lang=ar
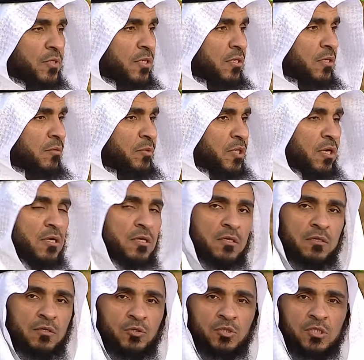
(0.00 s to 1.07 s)
آه، من غير
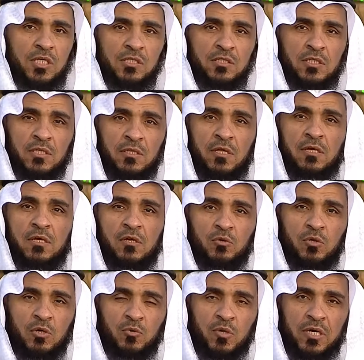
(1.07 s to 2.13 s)
الحجاج
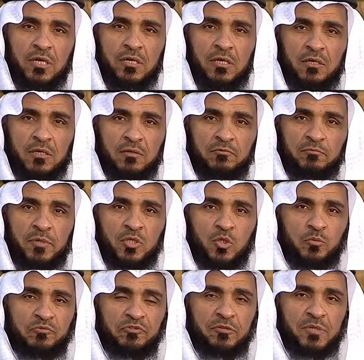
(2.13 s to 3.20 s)
نتذكر إخواننا من
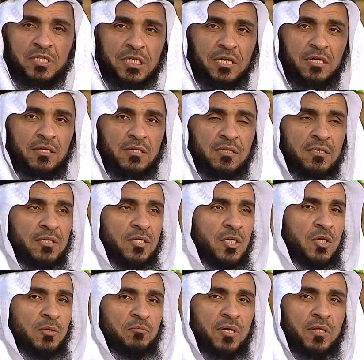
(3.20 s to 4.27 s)
هم في المشاعر
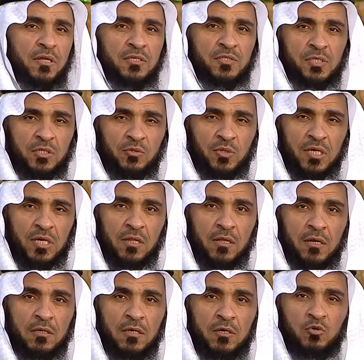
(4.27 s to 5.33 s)
ماذا يصنعون
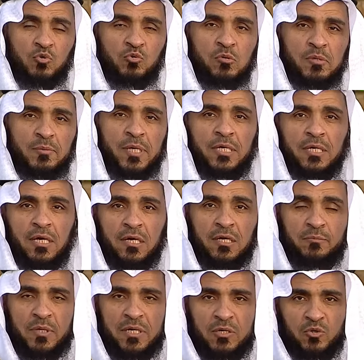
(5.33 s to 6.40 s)
هذا اليوم وما هي
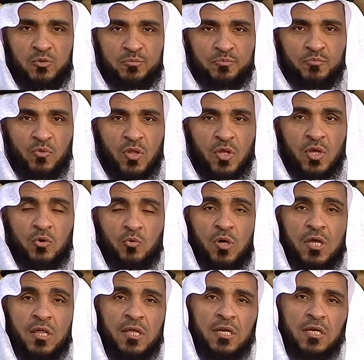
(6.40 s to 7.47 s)
أعمالهم
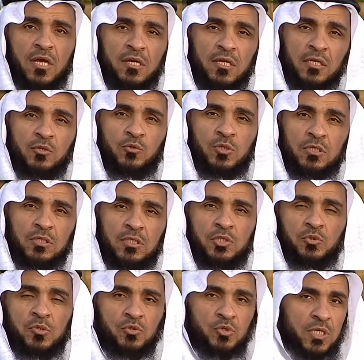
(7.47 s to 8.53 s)
وكذلك نحن
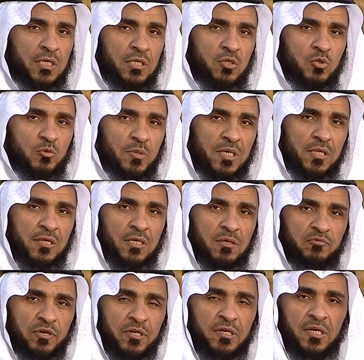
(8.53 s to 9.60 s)
نعيش ونشاركهم هذه
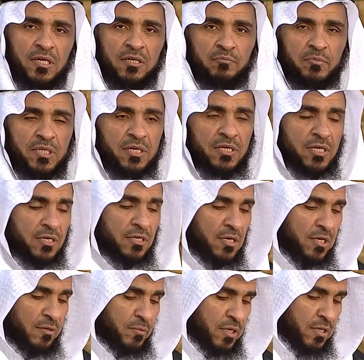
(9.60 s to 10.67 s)
الفرحة من خلال
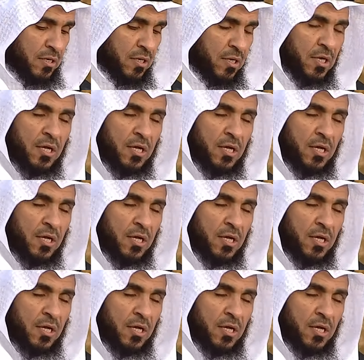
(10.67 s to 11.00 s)
الأعمال